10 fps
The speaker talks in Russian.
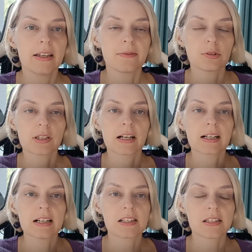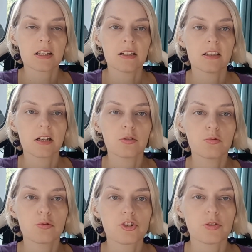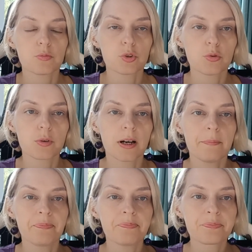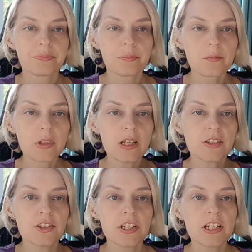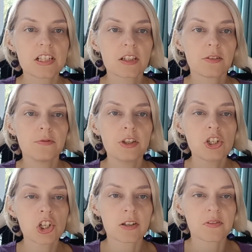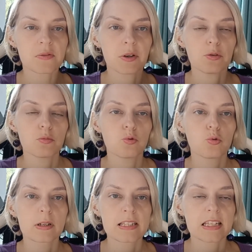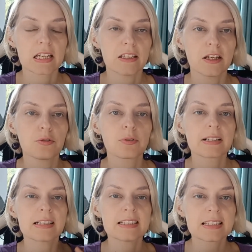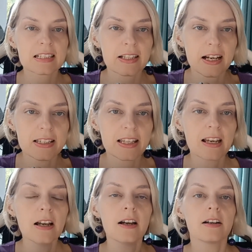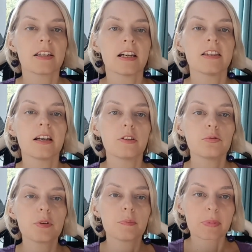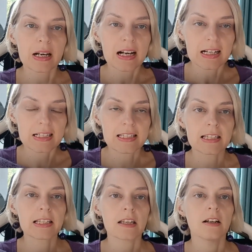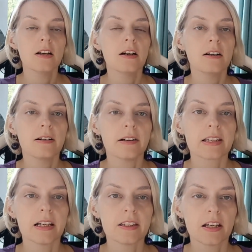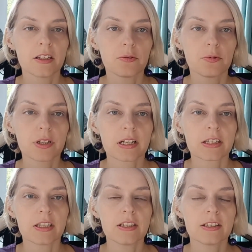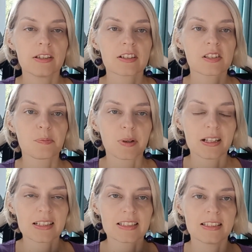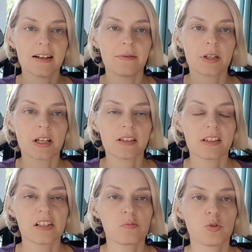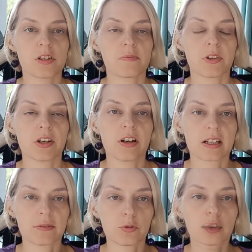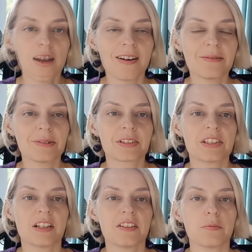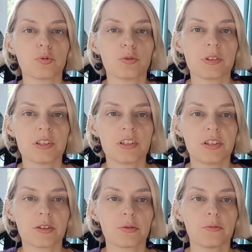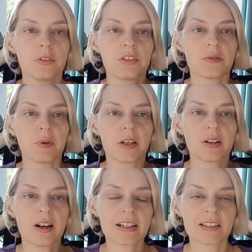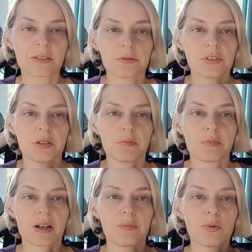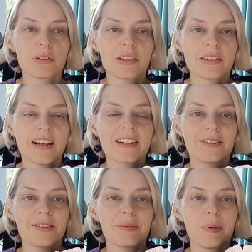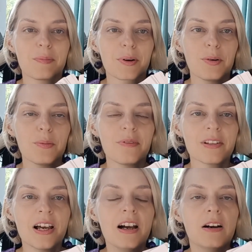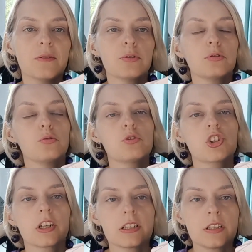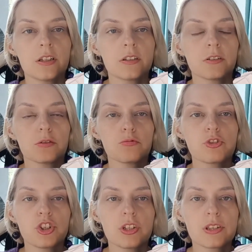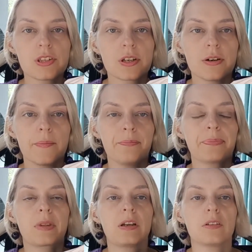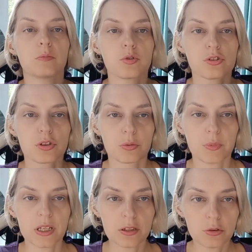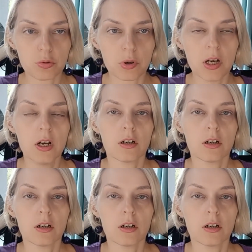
И вот как раз я даю очень много интересных фишек в своем курсе, я даю и расклады, я даю и практики, а, я даю и какие-то экспресс да, варианты использования карт. Вот, а вот, кстати, многие из тех, кто видит мои карты, кто с ними поработал, да, кто их попробовал, вот тоже хотят научиться этому инструменту,